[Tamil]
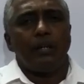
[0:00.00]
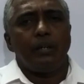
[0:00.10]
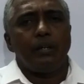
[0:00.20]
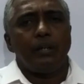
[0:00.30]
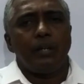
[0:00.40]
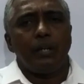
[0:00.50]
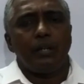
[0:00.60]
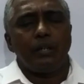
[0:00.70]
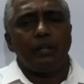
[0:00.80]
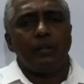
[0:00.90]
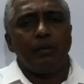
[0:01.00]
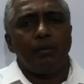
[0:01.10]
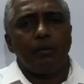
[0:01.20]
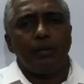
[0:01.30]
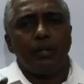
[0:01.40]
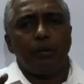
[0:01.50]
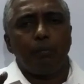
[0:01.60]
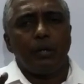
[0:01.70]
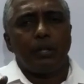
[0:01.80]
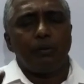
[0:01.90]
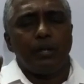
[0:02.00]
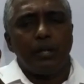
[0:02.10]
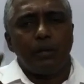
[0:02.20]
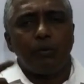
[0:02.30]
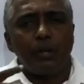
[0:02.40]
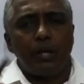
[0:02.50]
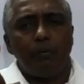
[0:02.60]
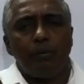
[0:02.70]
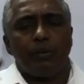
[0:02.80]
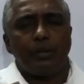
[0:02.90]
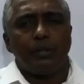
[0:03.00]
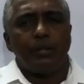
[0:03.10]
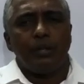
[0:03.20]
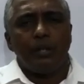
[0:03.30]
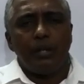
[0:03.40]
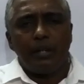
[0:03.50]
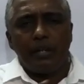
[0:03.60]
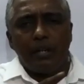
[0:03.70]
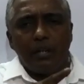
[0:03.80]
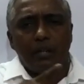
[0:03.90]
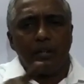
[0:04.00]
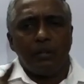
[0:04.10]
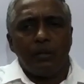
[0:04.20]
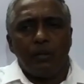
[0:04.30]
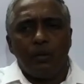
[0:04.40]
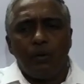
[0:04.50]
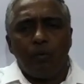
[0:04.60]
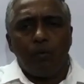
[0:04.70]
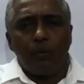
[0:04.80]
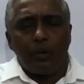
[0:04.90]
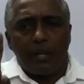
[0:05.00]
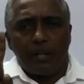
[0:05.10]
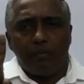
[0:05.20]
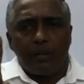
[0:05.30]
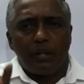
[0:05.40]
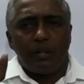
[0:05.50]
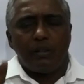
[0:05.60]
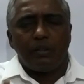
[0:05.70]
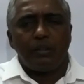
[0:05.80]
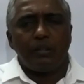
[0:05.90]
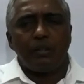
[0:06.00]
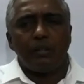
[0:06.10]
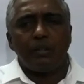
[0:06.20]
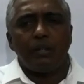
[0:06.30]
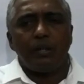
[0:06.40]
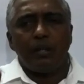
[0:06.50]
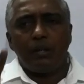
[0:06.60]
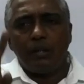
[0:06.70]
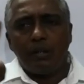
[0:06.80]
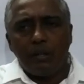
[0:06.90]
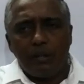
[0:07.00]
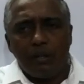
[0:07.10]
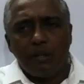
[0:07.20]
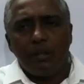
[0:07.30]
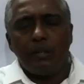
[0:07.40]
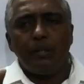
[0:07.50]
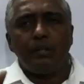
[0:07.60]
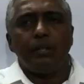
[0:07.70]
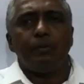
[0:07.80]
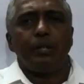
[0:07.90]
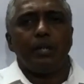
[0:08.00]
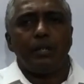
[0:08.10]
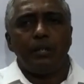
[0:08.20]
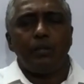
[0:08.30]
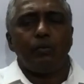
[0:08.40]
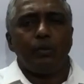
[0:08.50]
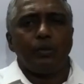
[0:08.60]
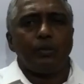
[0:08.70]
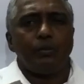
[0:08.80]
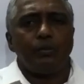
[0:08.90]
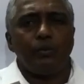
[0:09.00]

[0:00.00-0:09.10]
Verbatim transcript: நான் எனக்கு உங்களை பார்த்து நான் ஒரு கேள்வி கேட்பேன் நீங்கள்லாம் வந்து ஒரு டிரைவராக அப்படிங்கிறத ஒரு கேள்விக்குறி எழுப்பி நிறுத்திடுவேன்னு நான் சொல்லுவேன்